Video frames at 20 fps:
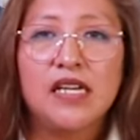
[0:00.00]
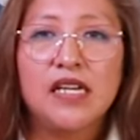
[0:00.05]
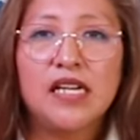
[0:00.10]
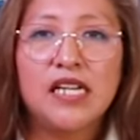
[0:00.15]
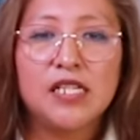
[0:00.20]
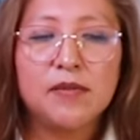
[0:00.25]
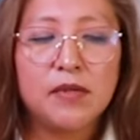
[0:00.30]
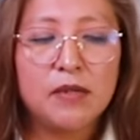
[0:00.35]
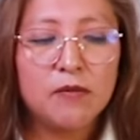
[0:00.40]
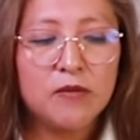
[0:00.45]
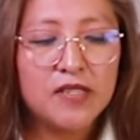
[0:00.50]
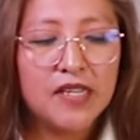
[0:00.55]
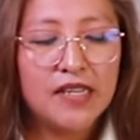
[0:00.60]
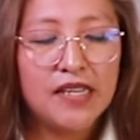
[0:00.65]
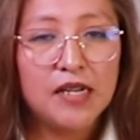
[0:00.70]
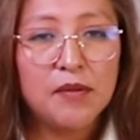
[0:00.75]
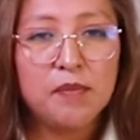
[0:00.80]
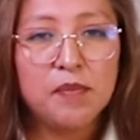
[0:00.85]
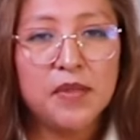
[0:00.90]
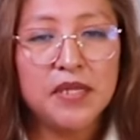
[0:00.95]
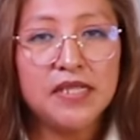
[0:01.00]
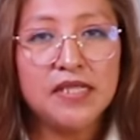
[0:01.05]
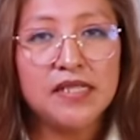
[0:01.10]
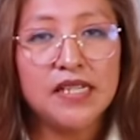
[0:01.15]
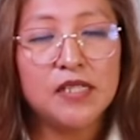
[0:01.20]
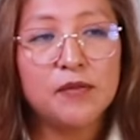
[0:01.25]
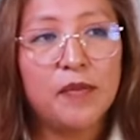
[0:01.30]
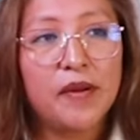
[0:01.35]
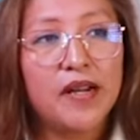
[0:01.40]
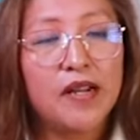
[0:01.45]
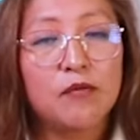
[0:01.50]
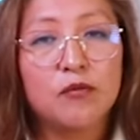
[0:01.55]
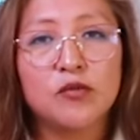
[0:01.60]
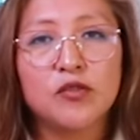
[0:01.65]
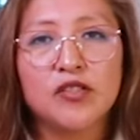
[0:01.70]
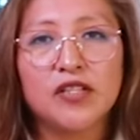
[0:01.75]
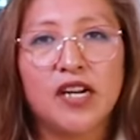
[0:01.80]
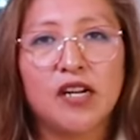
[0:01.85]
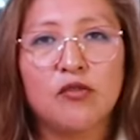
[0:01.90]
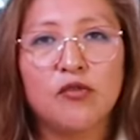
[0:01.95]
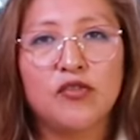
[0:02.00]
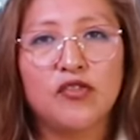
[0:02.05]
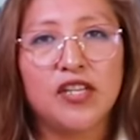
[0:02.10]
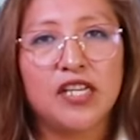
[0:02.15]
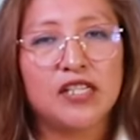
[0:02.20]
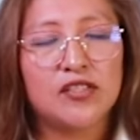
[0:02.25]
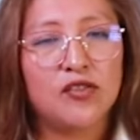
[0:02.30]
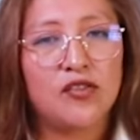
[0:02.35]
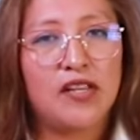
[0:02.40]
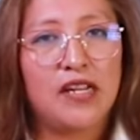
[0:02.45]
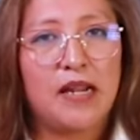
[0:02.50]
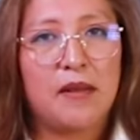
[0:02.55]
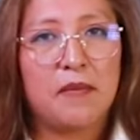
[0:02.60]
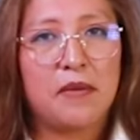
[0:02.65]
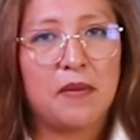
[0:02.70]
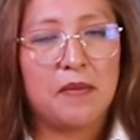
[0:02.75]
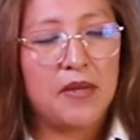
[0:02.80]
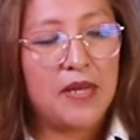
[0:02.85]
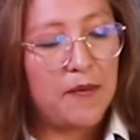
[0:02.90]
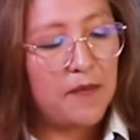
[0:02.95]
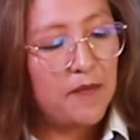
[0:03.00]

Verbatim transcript: Y les vamos a dar pistas para buscar un texto de la Biblia.